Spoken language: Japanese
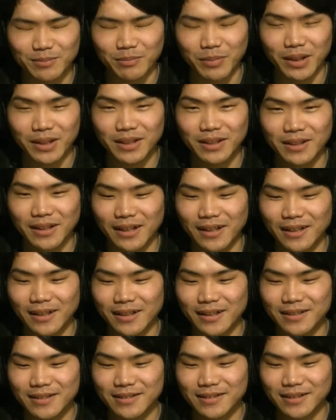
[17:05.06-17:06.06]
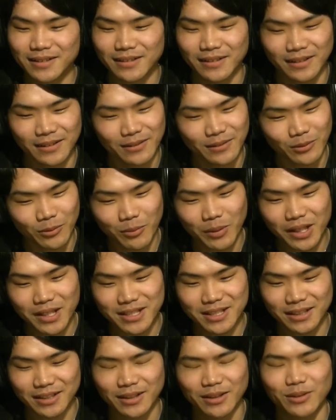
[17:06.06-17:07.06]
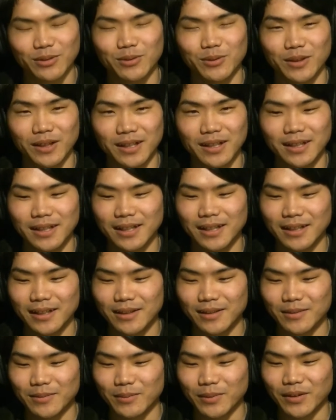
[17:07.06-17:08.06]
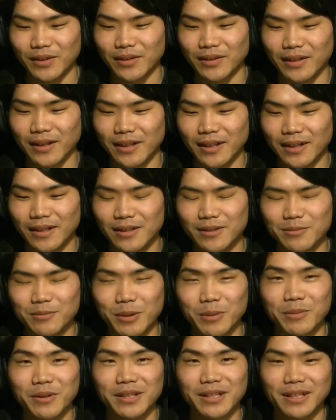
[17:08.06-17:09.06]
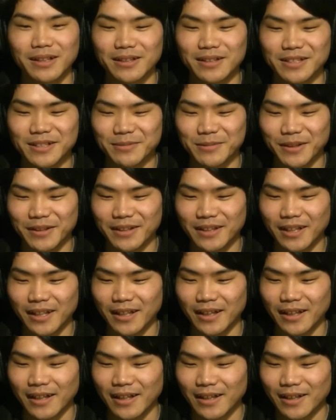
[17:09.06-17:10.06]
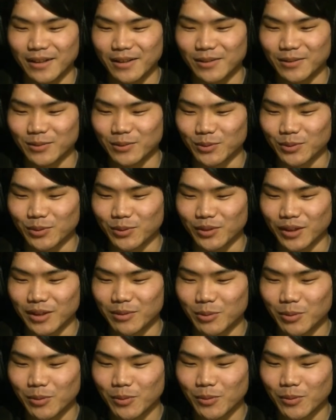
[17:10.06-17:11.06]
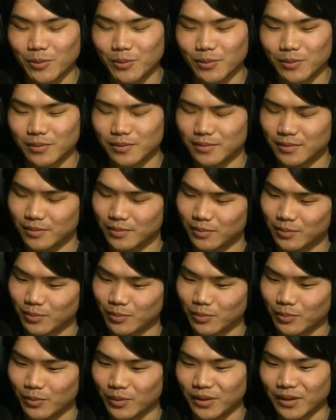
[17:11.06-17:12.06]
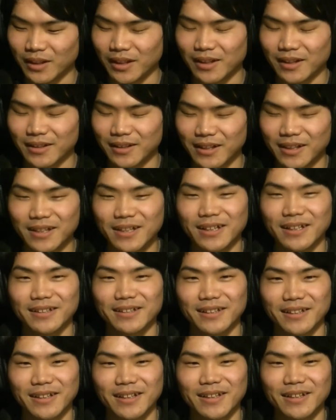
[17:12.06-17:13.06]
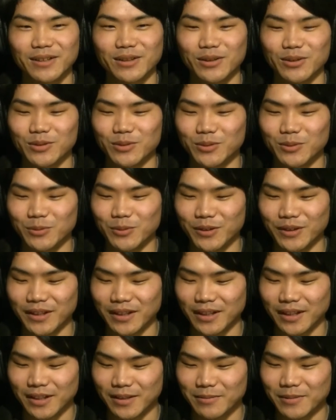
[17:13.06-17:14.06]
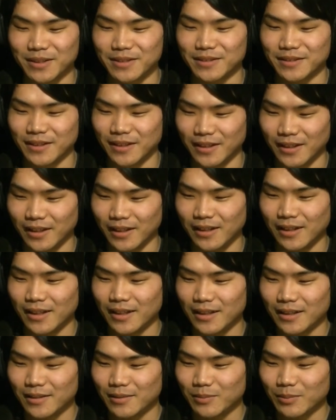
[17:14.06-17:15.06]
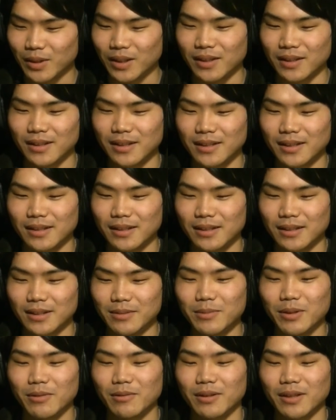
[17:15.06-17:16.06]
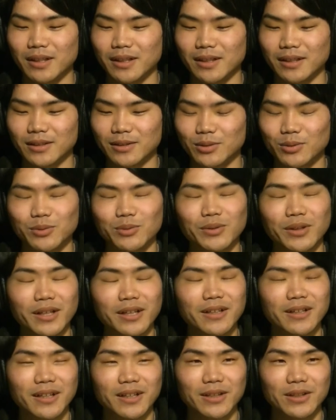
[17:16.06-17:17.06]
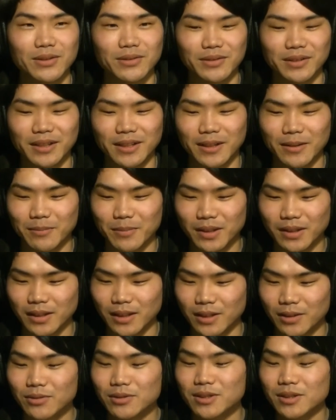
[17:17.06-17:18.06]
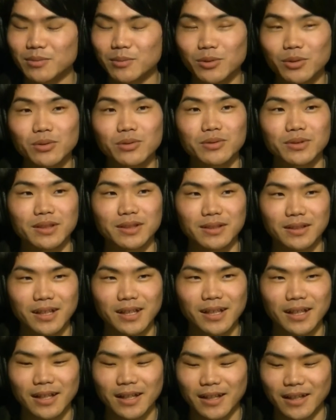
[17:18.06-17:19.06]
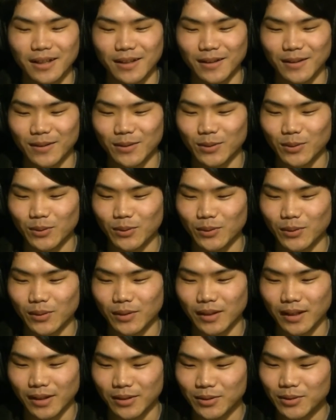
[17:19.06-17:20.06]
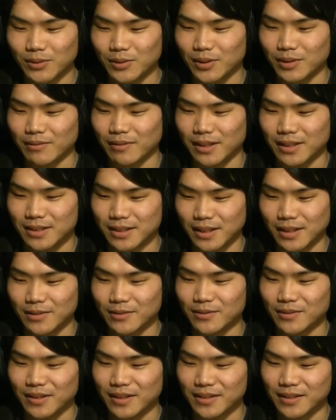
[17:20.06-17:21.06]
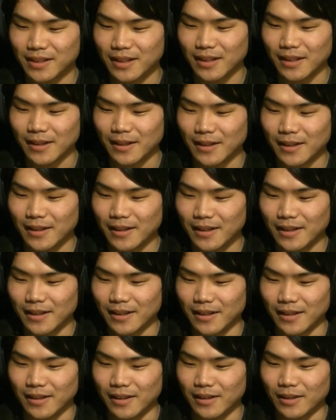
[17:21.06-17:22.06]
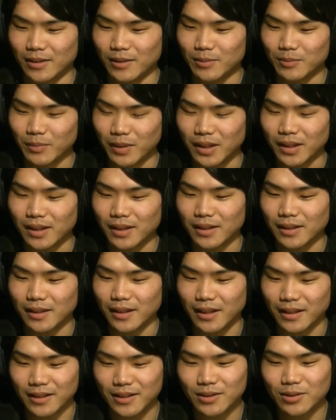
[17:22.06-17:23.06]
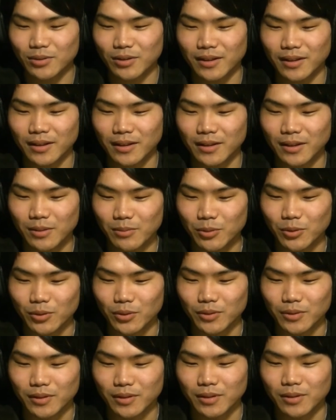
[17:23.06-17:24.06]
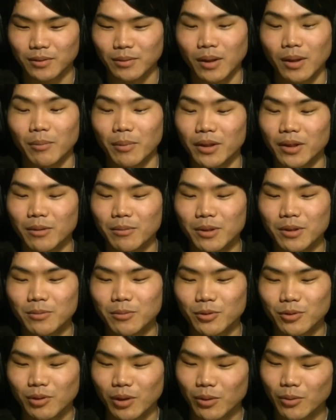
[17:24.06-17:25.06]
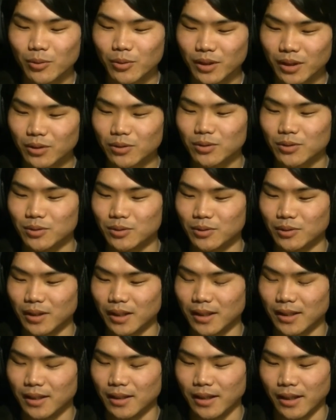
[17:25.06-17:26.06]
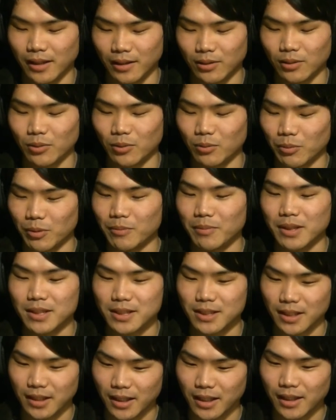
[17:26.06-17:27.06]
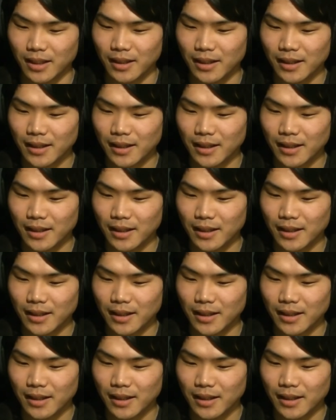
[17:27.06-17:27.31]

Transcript: 場に流れす飲まれちゃったというか、まあ、流れるままにやってしまって本当何もなんかできなかったなという思い出がありますね。まあ今はそうならないように頑張って一つでも多くですね、えーと、やるようにはしているんですが、えー、まあエキストラでも、ま学べるものは多いなというのは、えーと、思いましたね。